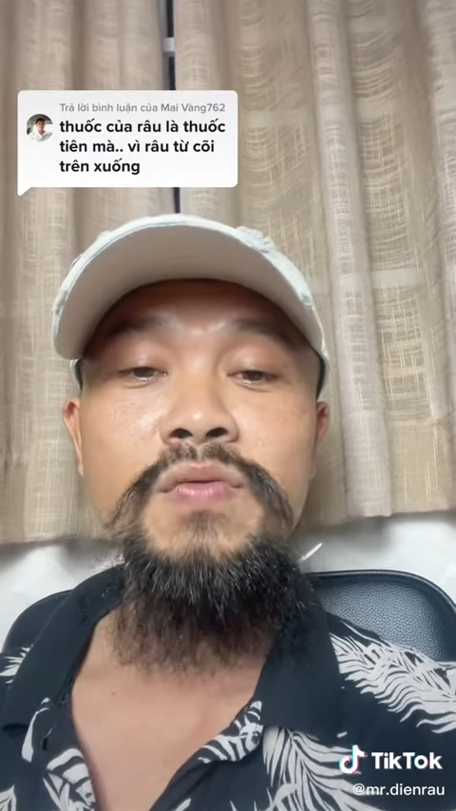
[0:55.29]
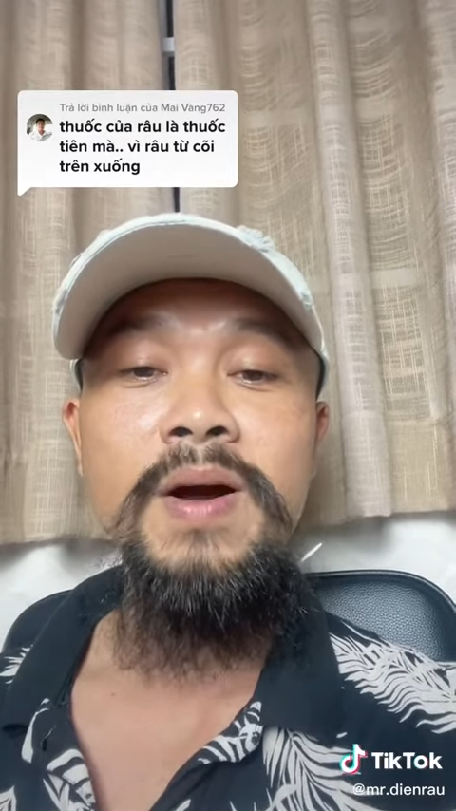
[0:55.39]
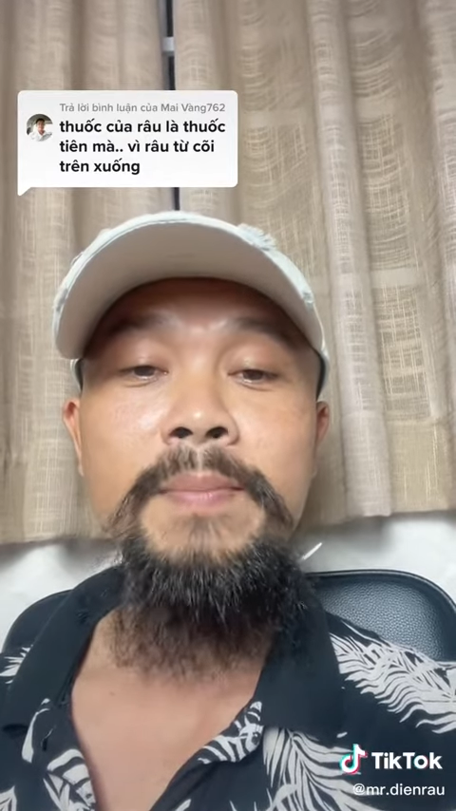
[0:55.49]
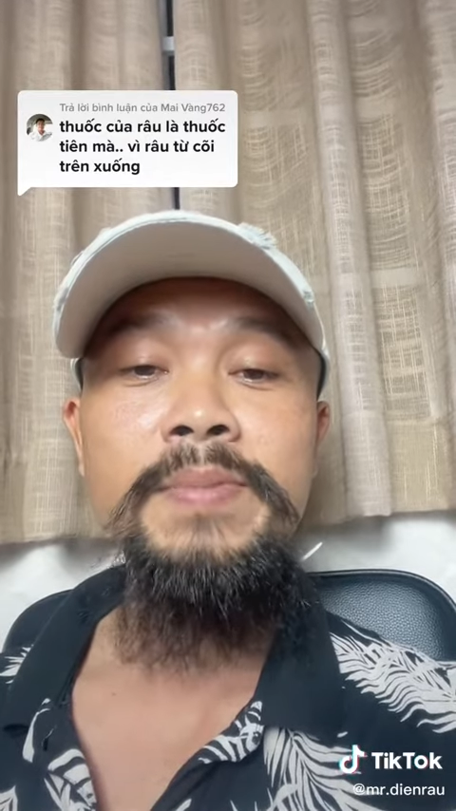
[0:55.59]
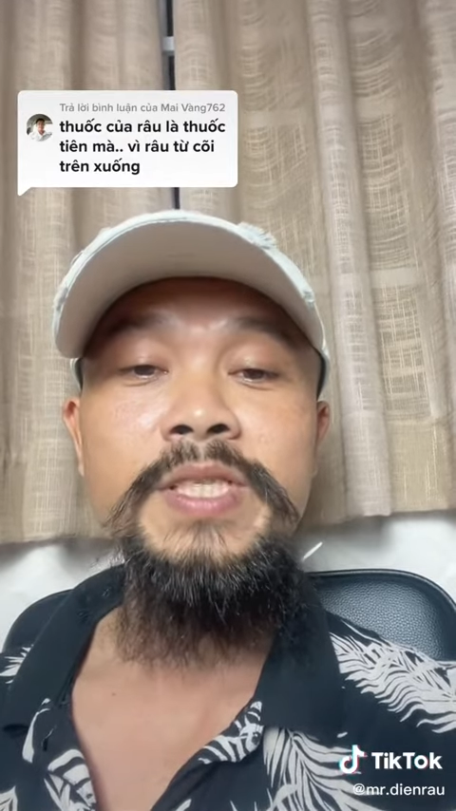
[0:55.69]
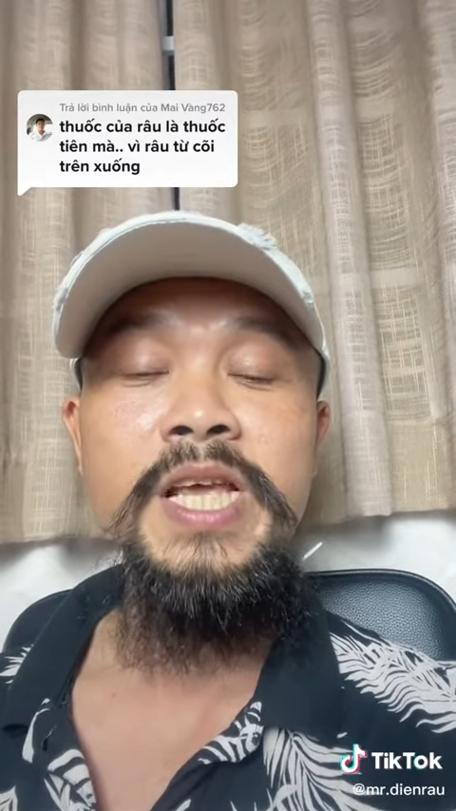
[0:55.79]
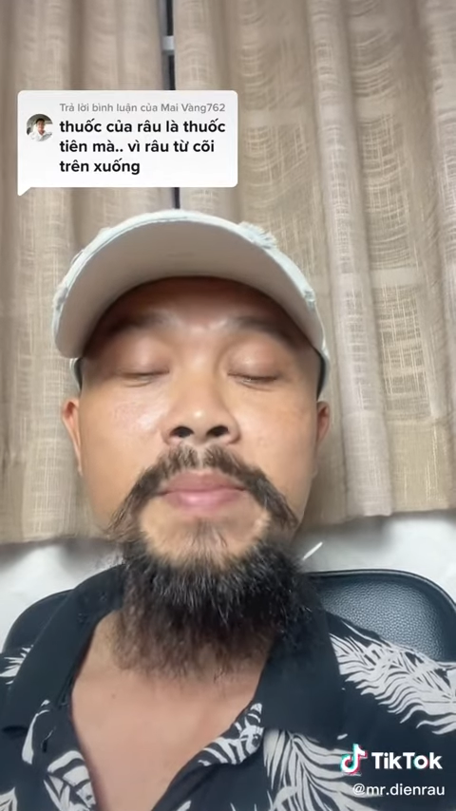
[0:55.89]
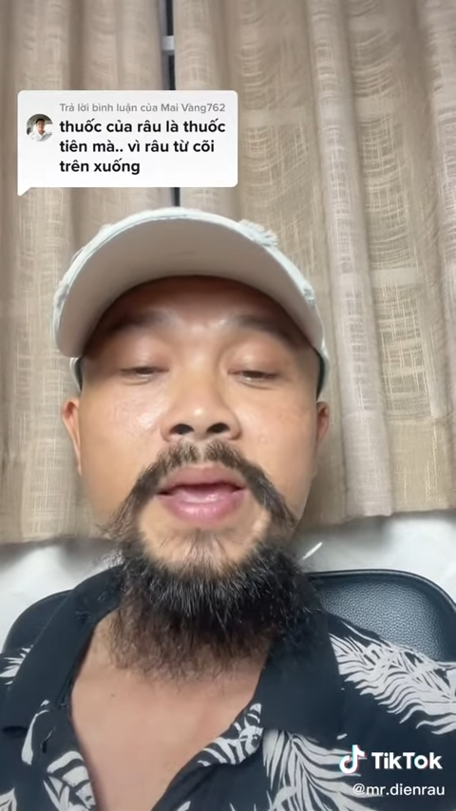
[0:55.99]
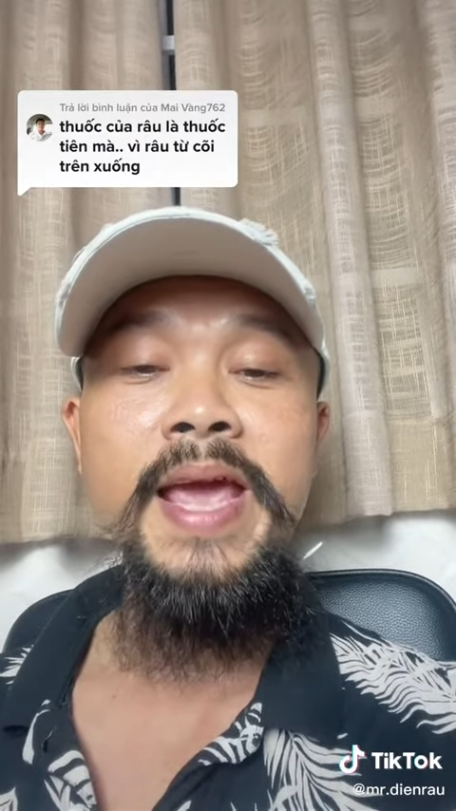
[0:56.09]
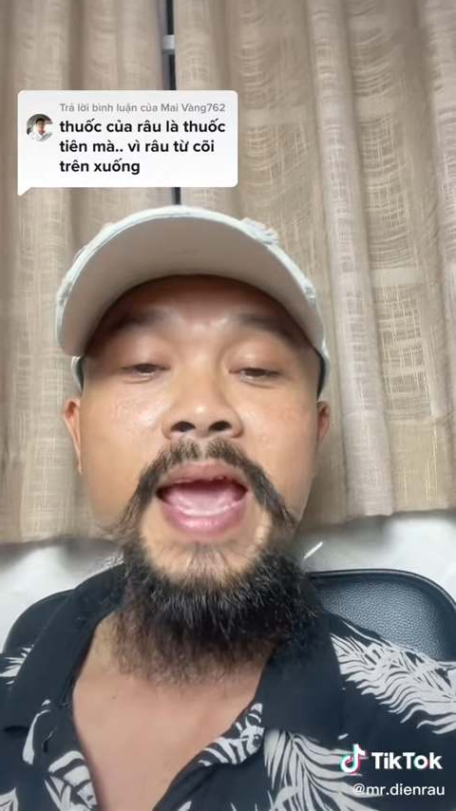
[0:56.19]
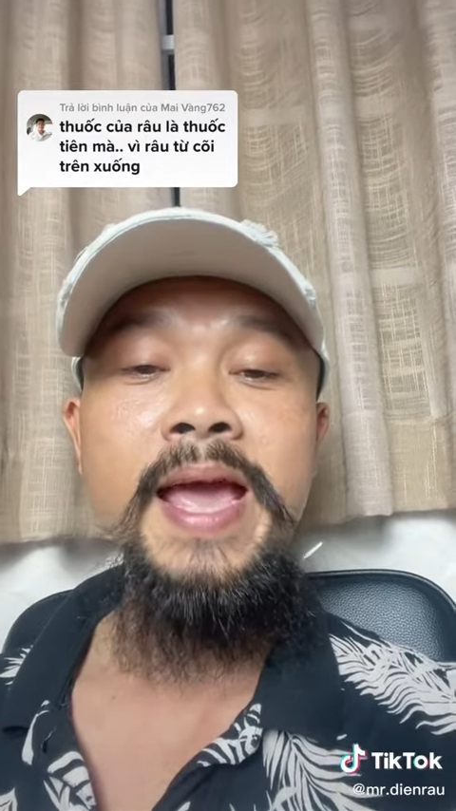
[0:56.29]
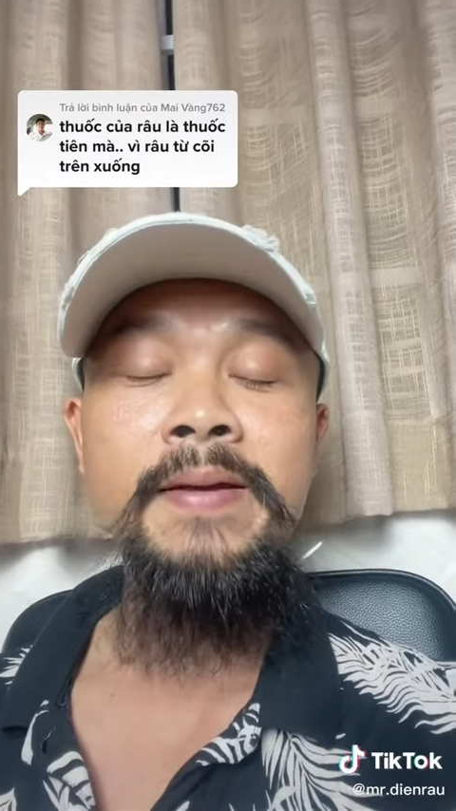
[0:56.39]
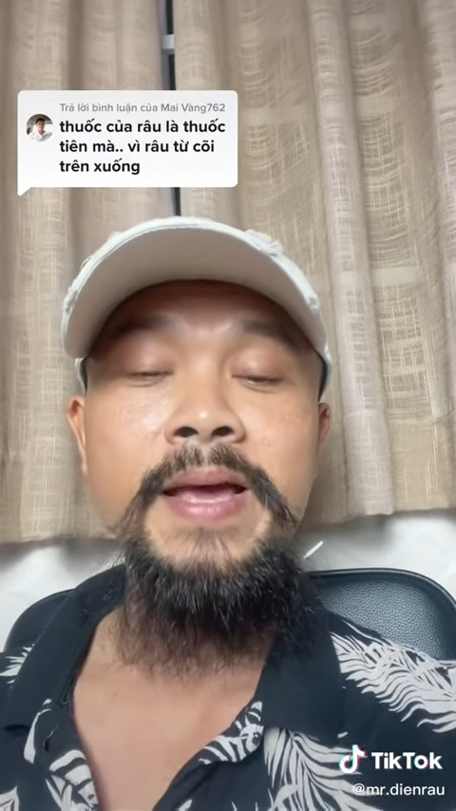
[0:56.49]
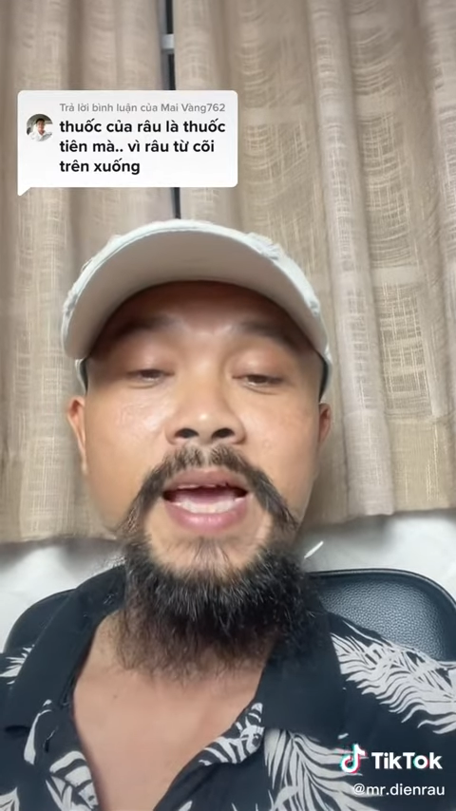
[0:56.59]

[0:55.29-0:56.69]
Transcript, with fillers: phẩm Semi A,